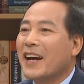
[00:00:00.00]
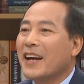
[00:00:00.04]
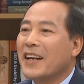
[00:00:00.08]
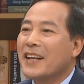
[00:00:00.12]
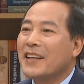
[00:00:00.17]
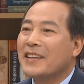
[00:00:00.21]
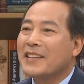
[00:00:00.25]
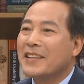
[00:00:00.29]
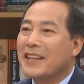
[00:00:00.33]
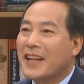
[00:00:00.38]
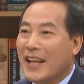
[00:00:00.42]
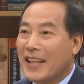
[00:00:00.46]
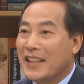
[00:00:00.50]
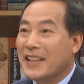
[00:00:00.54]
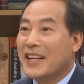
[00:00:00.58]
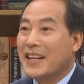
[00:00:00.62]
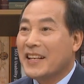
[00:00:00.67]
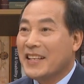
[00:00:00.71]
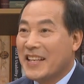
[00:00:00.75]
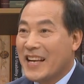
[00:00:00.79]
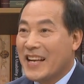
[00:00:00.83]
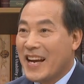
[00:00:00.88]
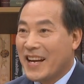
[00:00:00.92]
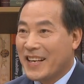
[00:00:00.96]
해서는 안
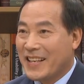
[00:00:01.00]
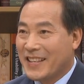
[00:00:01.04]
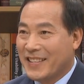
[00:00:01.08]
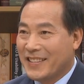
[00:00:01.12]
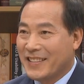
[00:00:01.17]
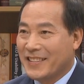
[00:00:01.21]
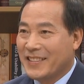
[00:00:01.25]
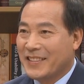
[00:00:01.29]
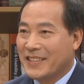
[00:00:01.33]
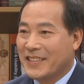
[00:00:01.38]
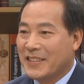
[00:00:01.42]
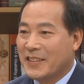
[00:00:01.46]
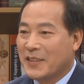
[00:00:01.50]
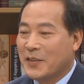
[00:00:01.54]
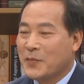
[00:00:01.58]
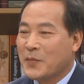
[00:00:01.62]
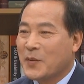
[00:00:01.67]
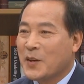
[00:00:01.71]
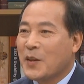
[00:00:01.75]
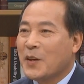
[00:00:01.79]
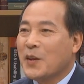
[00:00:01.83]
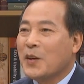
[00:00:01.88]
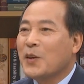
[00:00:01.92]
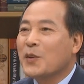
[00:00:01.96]
될 이야기를
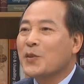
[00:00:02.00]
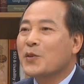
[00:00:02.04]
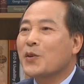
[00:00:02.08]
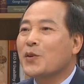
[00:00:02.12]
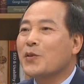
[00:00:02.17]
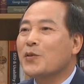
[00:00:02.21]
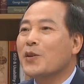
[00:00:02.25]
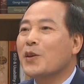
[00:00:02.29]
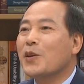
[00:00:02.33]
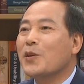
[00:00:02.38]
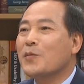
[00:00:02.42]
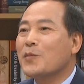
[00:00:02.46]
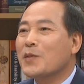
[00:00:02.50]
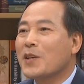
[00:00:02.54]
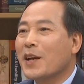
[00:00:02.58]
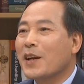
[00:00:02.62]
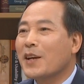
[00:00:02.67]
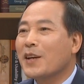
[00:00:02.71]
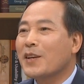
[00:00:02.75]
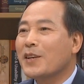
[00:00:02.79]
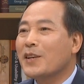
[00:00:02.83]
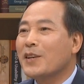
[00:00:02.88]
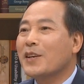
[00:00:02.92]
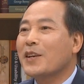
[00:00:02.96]
네. 선생님
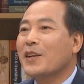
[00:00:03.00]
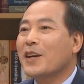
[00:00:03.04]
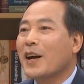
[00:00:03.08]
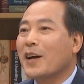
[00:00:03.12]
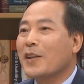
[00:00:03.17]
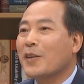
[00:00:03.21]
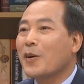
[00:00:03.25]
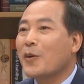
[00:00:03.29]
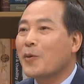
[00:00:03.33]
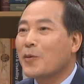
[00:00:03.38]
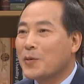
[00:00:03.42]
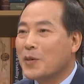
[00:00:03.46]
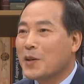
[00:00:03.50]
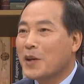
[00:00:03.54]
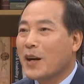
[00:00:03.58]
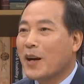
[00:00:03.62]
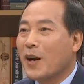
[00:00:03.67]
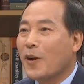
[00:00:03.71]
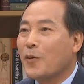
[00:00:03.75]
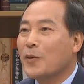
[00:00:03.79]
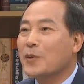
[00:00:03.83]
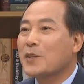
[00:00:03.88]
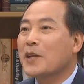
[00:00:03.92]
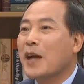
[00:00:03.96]
체격이
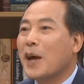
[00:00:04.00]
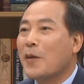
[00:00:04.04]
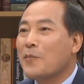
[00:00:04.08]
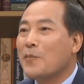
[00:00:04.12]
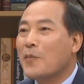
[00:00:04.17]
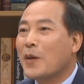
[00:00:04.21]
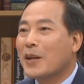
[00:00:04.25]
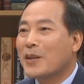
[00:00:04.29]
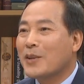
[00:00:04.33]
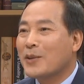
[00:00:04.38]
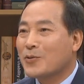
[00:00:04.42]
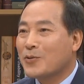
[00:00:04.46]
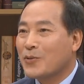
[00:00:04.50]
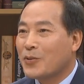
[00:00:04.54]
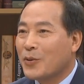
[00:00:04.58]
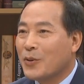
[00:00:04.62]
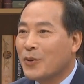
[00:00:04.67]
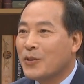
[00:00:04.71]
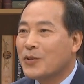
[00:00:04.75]
까다로우니까 옷이 안 맞을 수도